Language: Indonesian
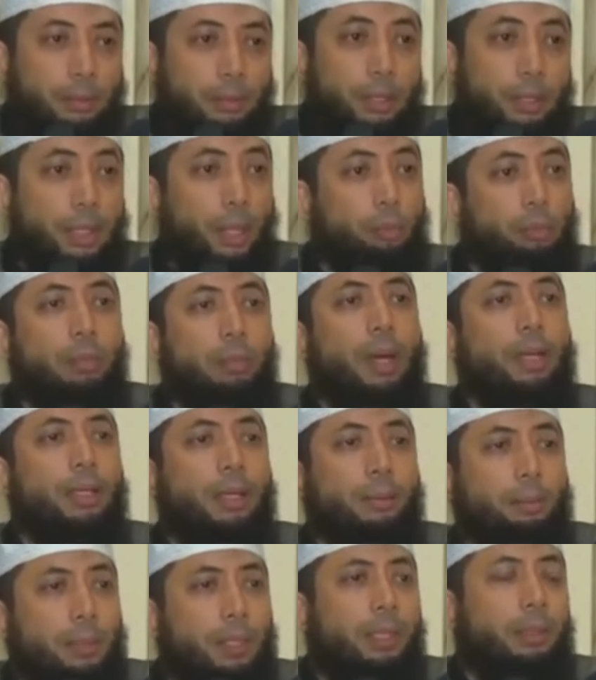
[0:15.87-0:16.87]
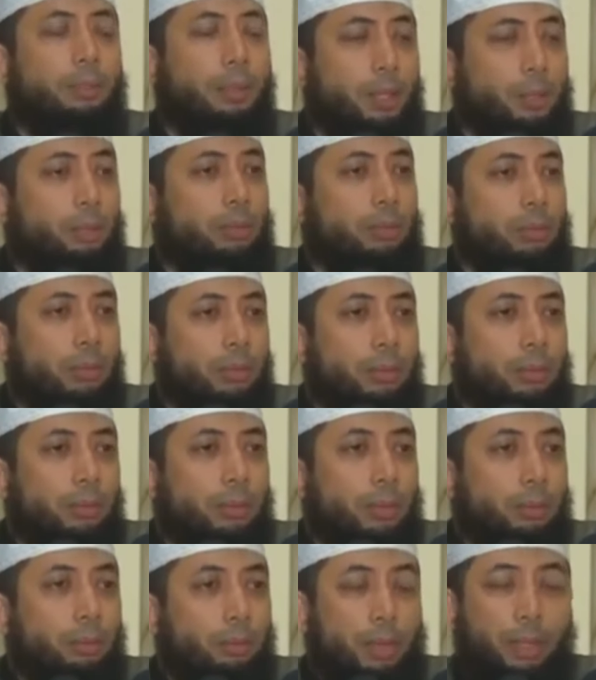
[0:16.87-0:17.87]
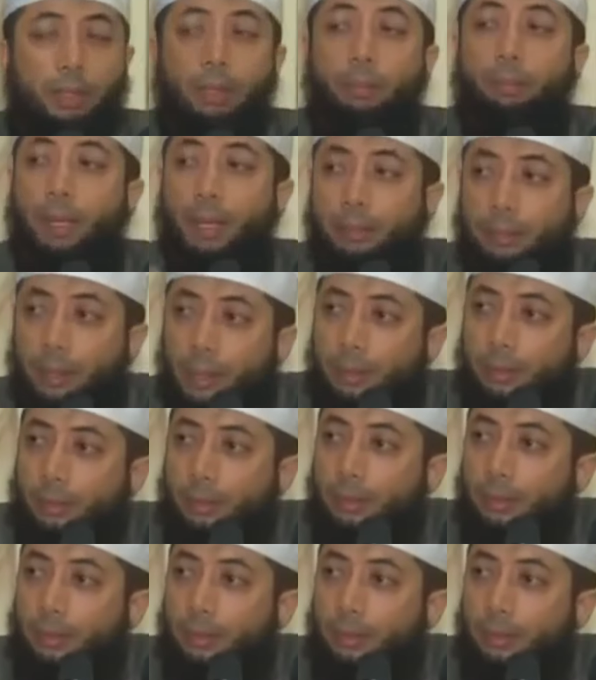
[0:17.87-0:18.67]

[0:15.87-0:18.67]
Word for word: Di Saudi banyak penyihir masuk. Mereka praktek.